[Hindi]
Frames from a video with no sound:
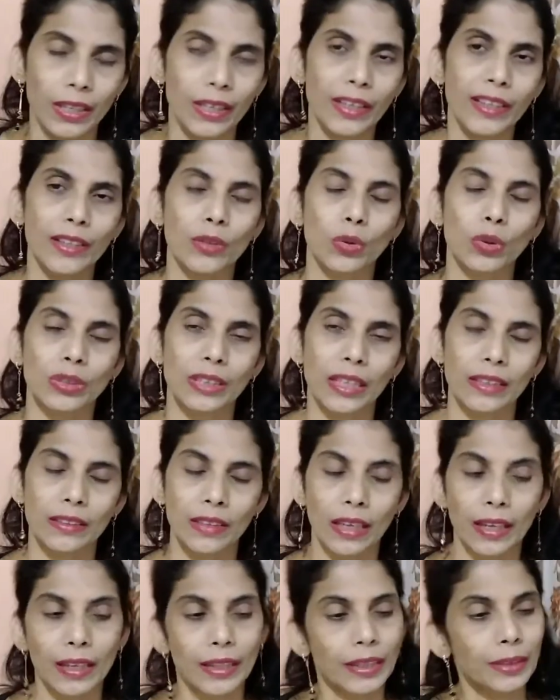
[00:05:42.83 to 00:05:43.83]
क्लीन हो
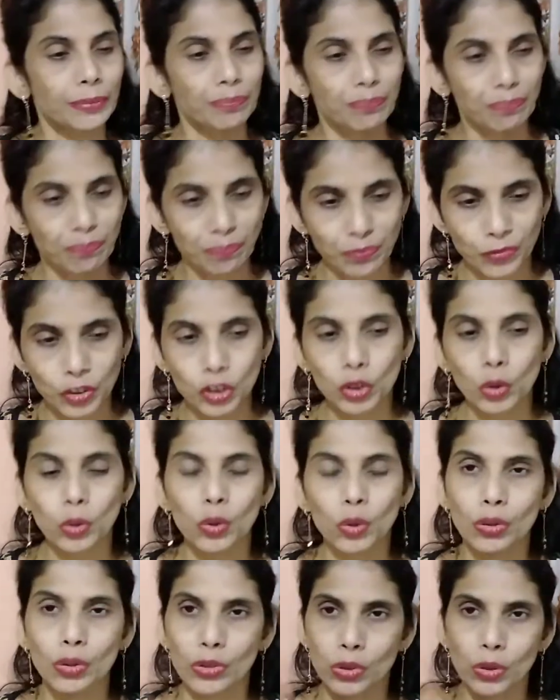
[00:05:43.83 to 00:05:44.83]
जाता है
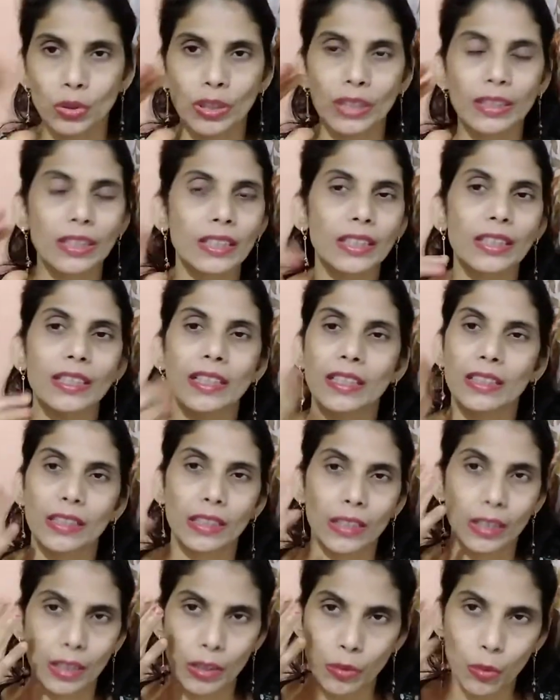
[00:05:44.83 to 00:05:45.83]
तो जो गंदगी
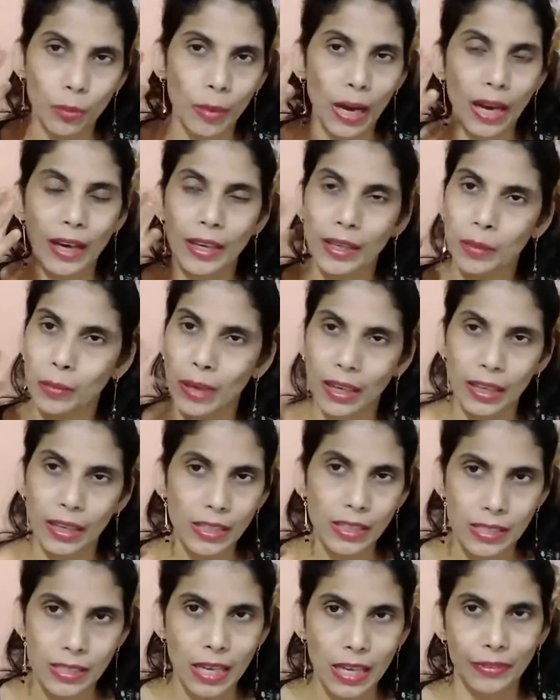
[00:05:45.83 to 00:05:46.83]
रहती है वो बाहर ही
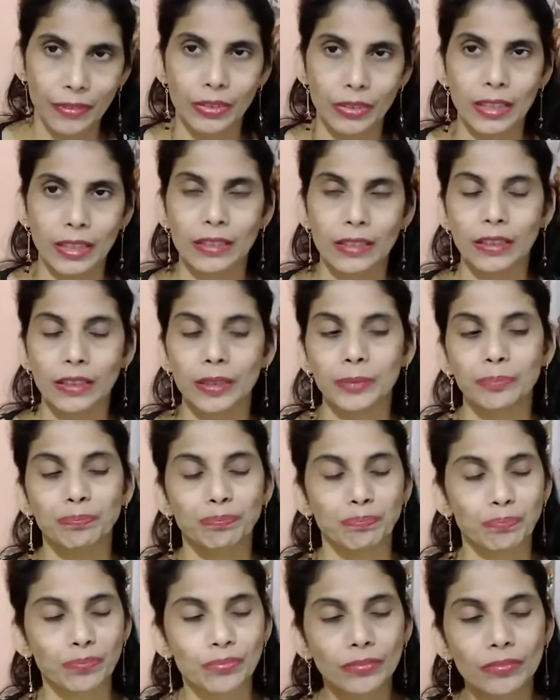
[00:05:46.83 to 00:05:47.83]
बाहर साफ़ हो जाती है
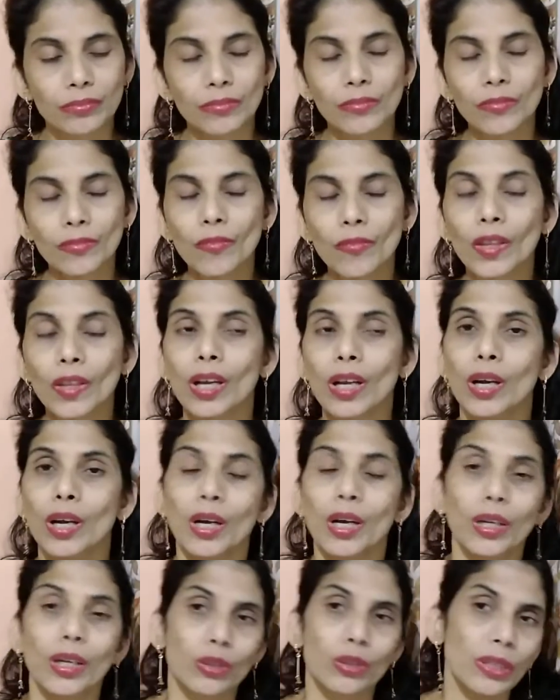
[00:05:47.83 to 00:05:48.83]

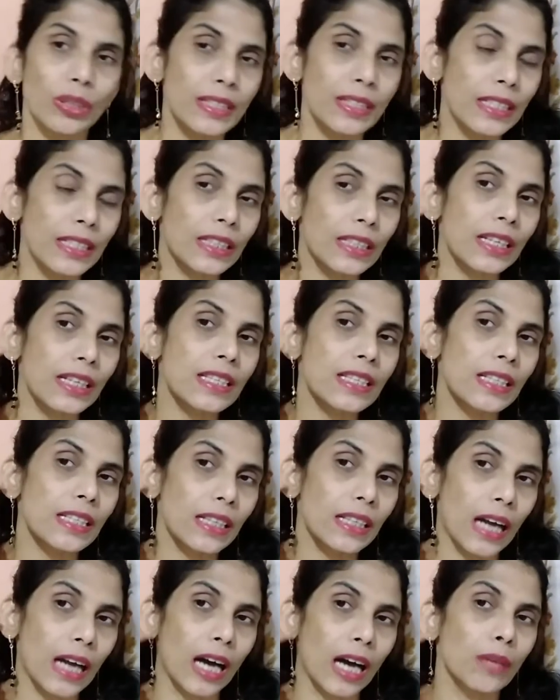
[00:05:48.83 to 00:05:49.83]
तो इसी तरह से
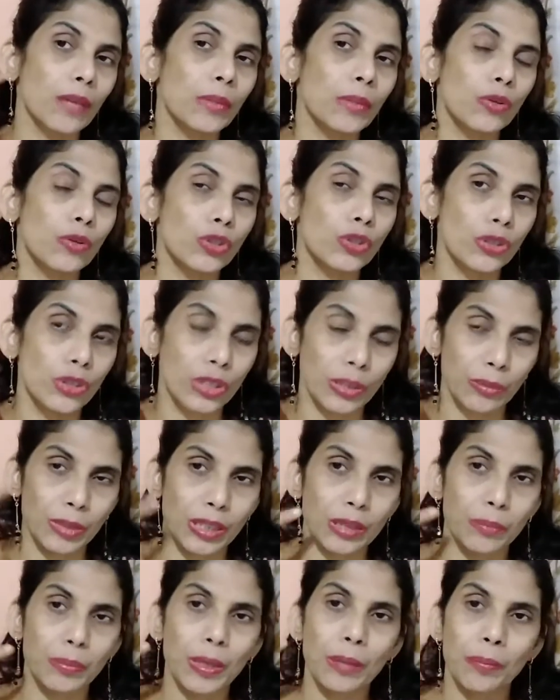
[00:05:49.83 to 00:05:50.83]
कान में वो जो
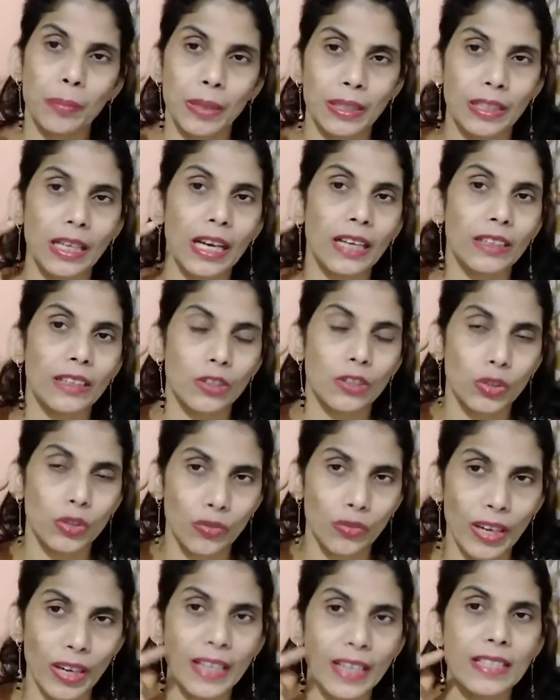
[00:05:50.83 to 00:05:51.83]
चिपचिपा पदार्थ
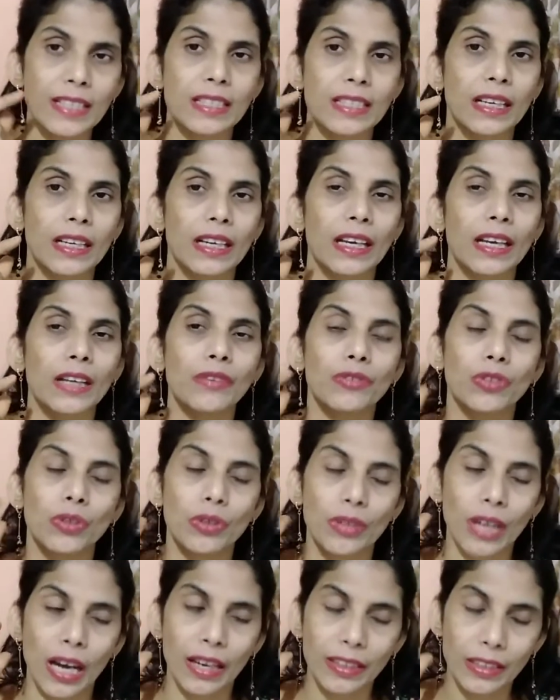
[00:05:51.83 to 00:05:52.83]
जो वैक्स है वो
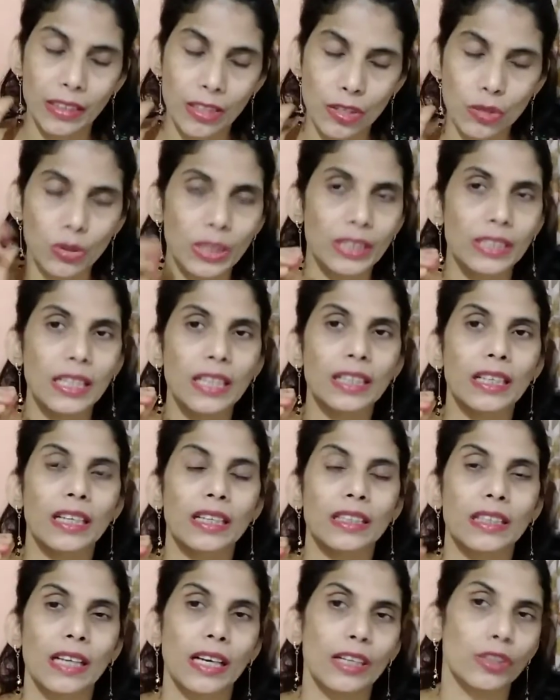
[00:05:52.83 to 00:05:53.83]
कान की सुरक्षा
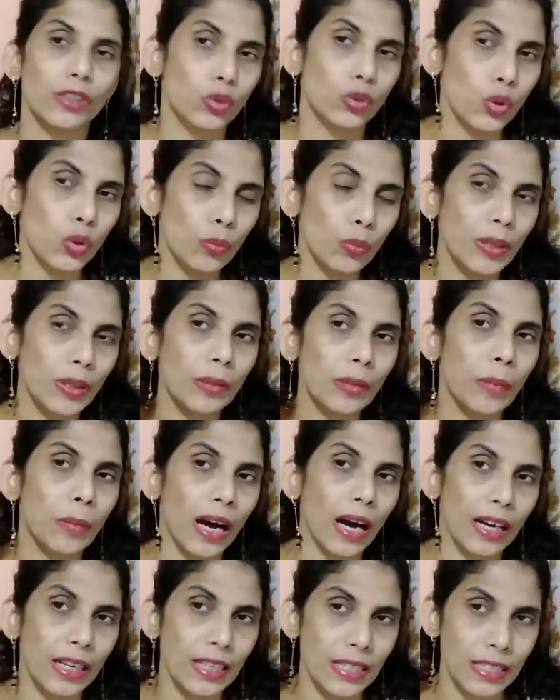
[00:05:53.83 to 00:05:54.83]
करता है जो भी
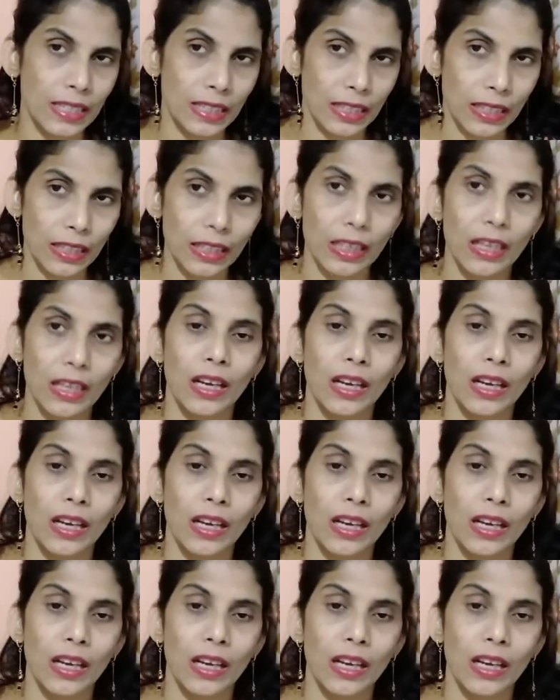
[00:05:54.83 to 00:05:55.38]
बाहर से